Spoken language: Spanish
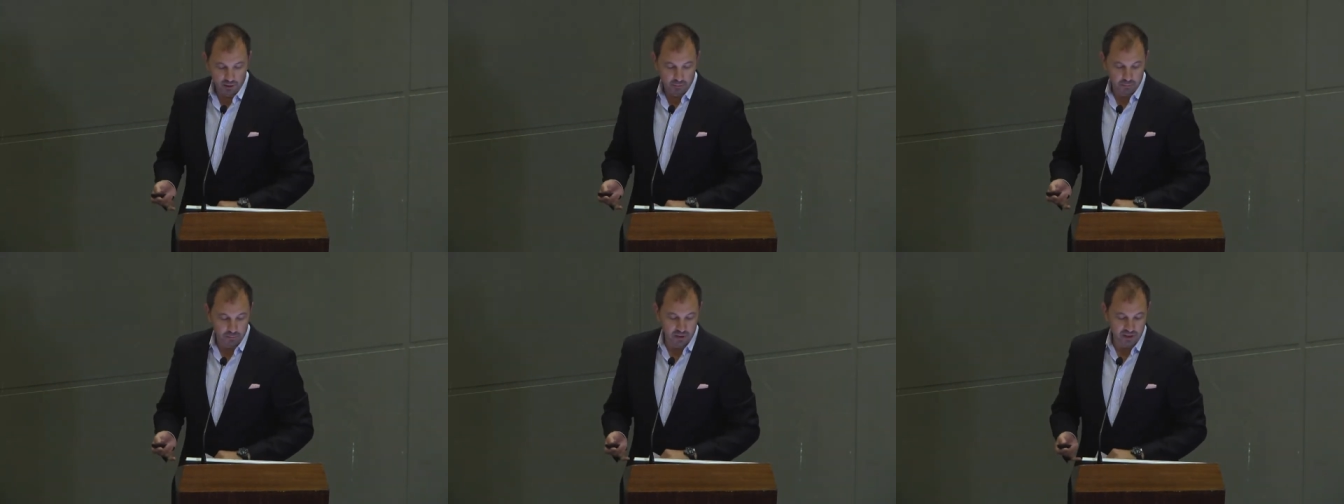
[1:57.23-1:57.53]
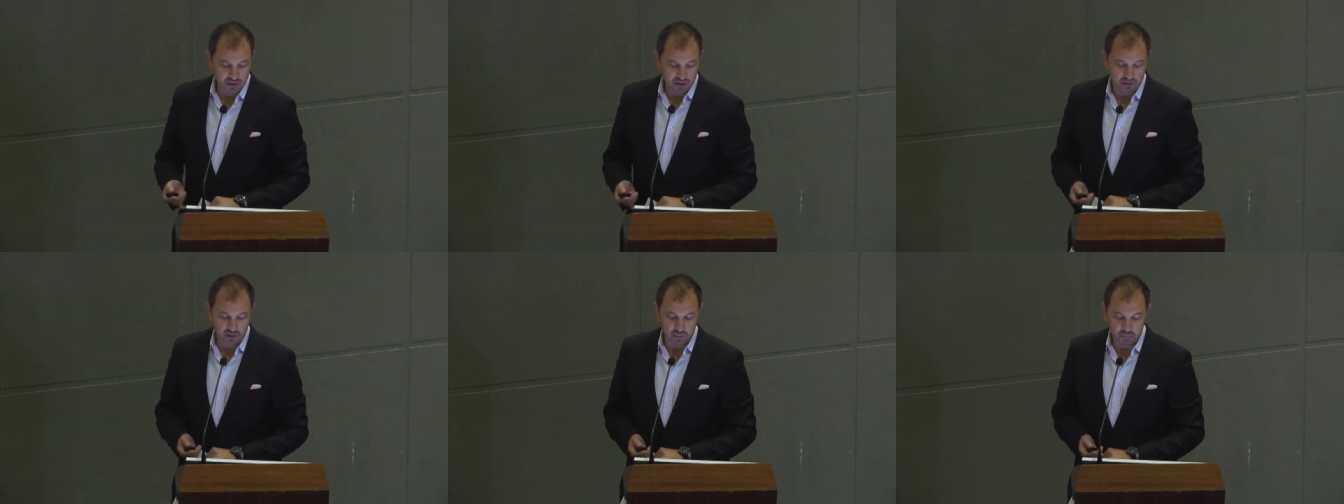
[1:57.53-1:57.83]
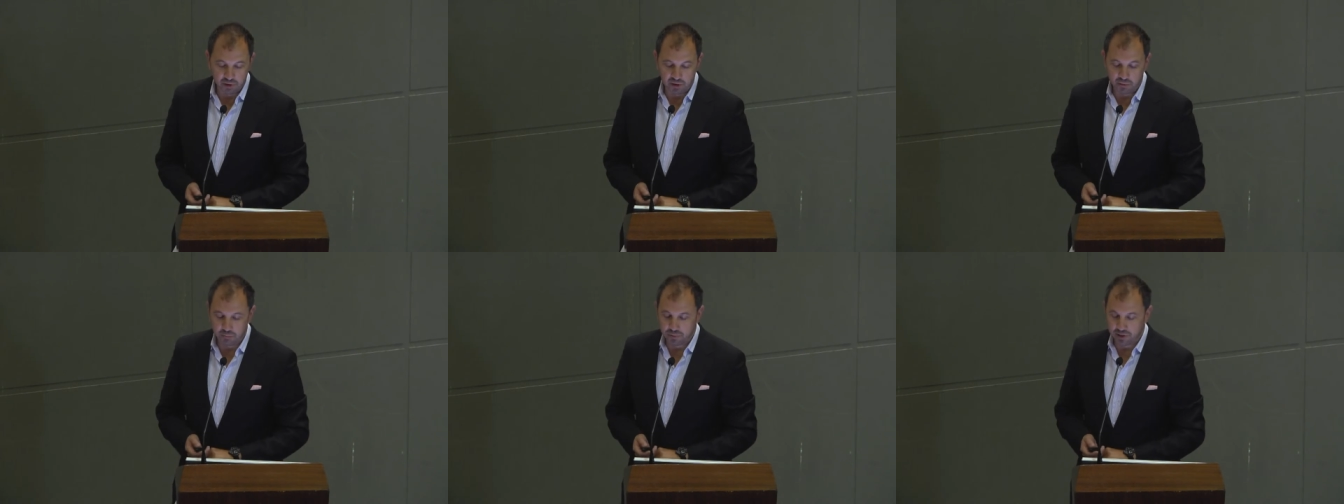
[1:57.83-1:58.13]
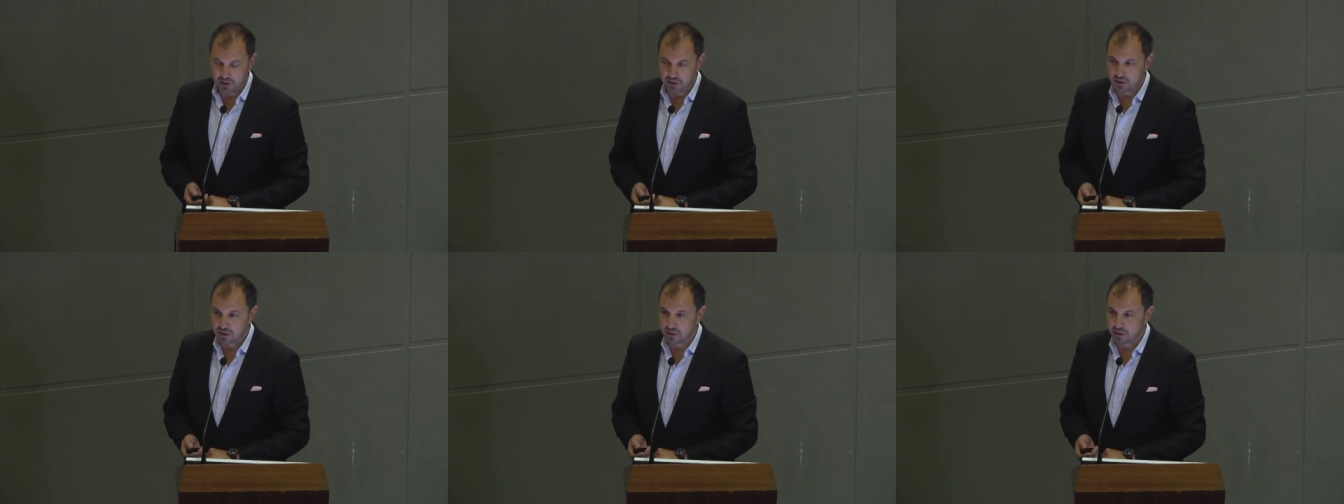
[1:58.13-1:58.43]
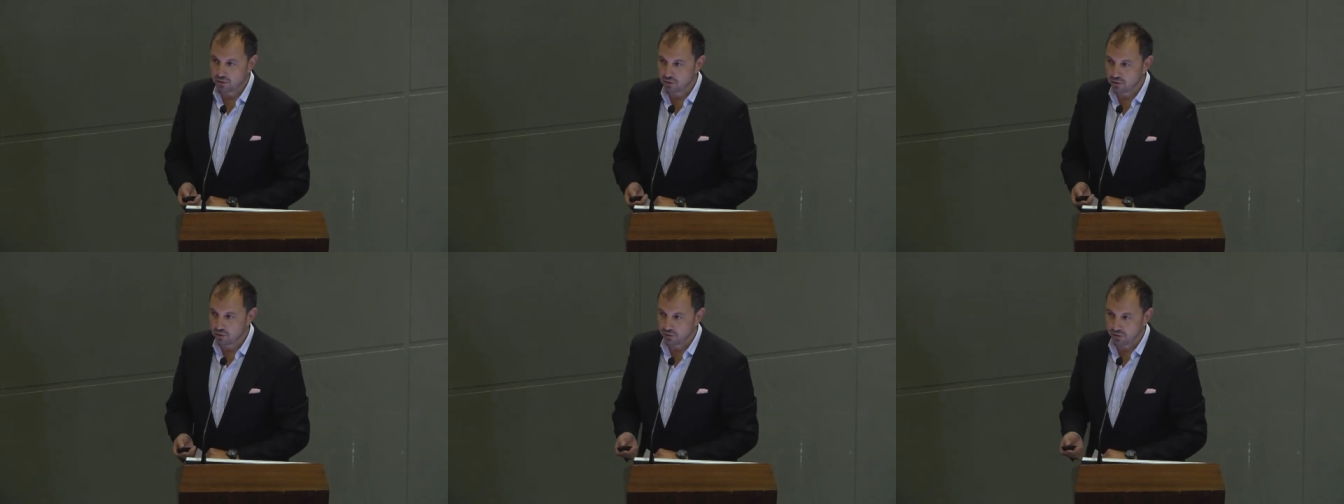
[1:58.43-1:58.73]
más de 100.000
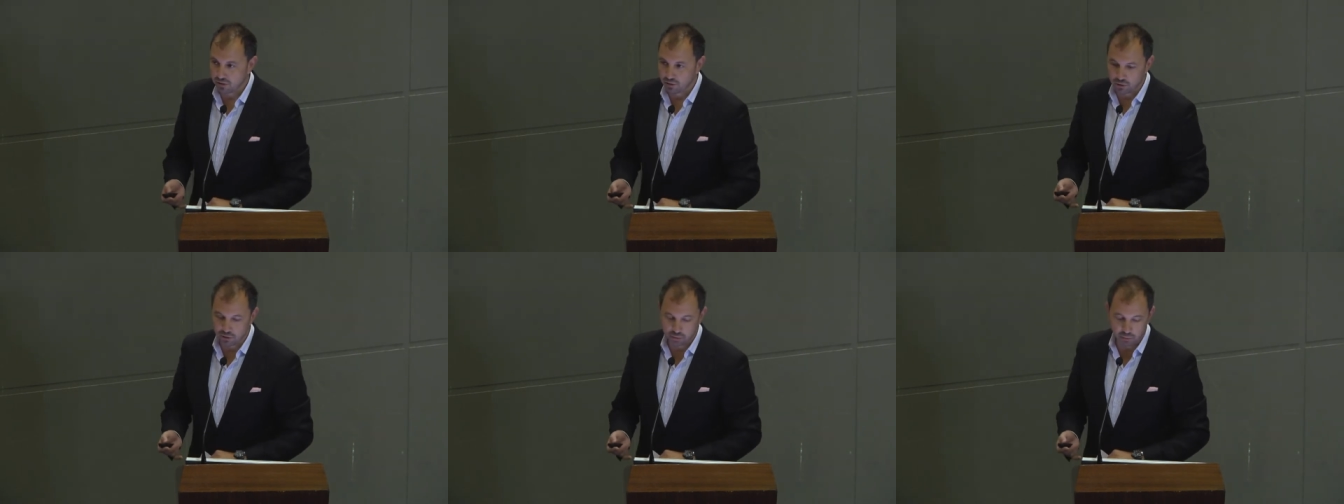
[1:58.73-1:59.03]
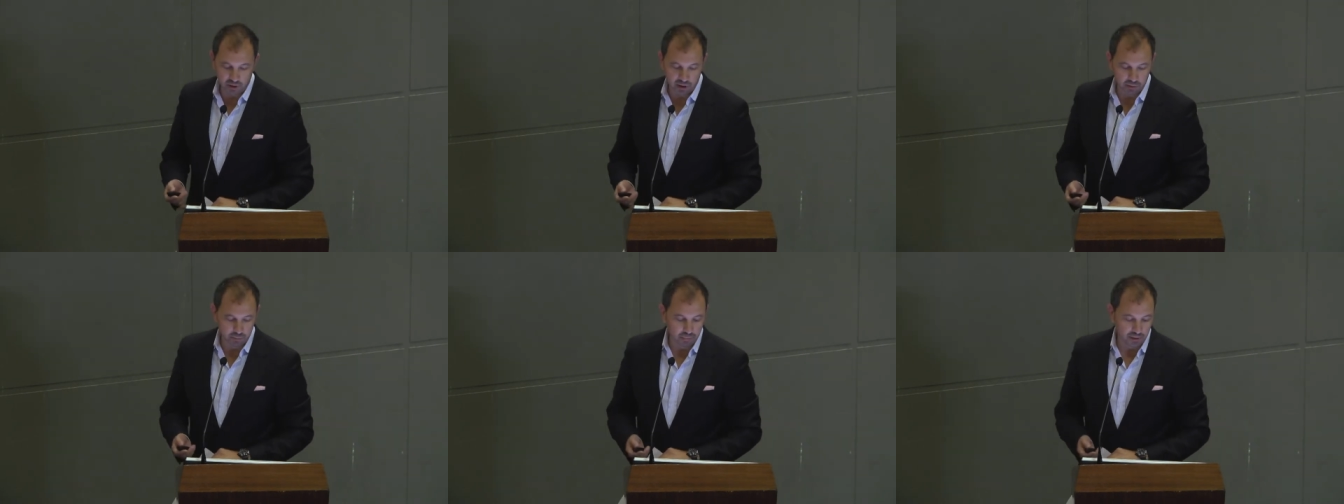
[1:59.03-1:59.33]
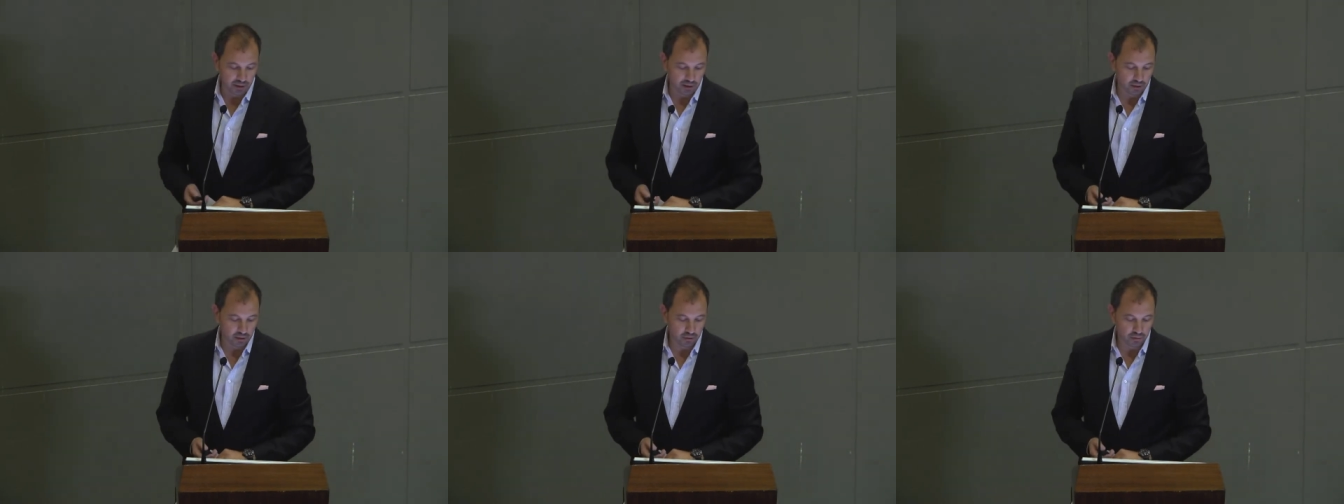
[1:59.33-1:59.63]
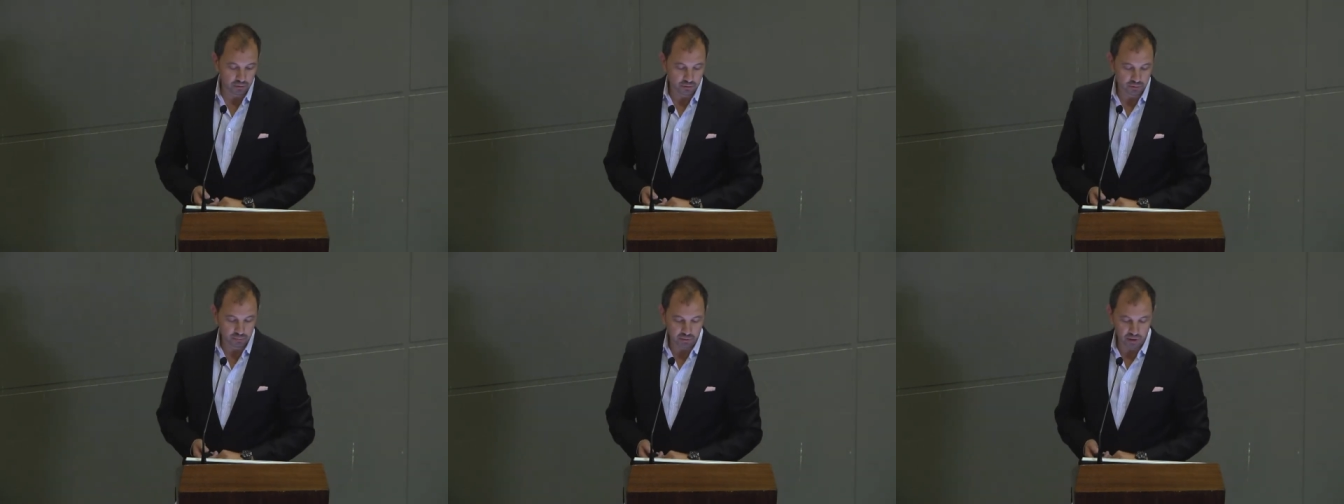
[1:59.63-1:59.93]
empresas, 800.000 empleos,